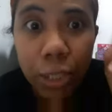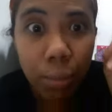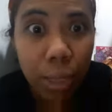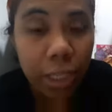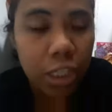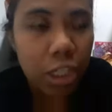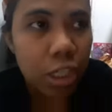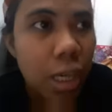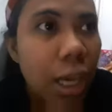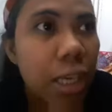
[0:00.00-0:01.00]
the March
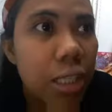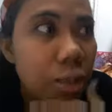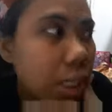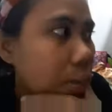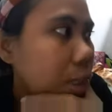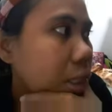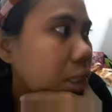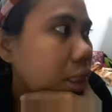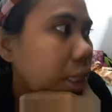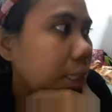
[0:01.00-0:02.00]
so sabi ni
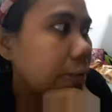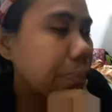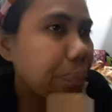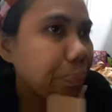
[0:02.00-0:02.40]
Dadang